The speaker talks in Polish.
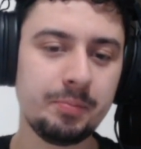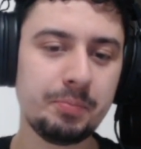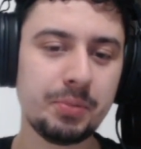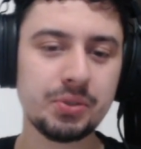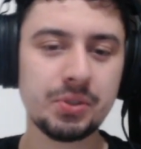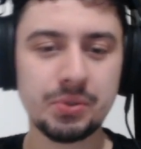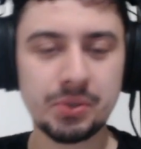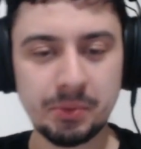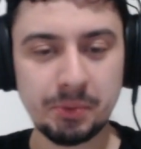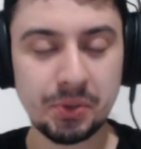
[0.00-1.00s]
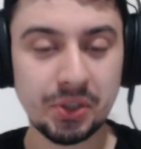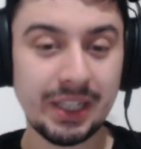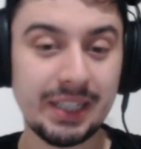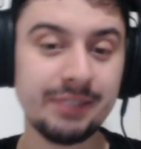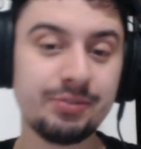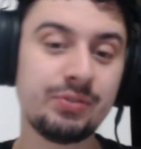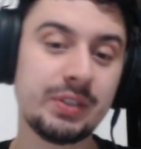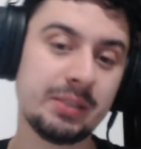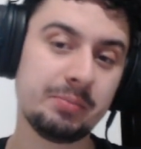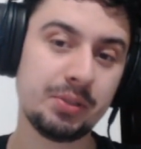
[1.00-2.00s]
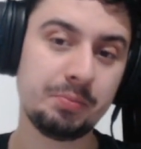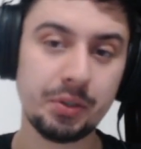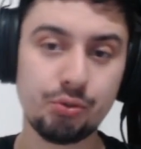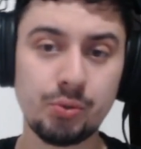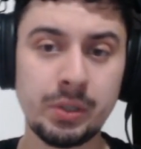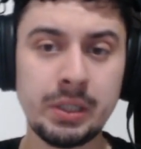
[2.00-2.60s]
Po prostu sobie pionka F2 zabezpieczył.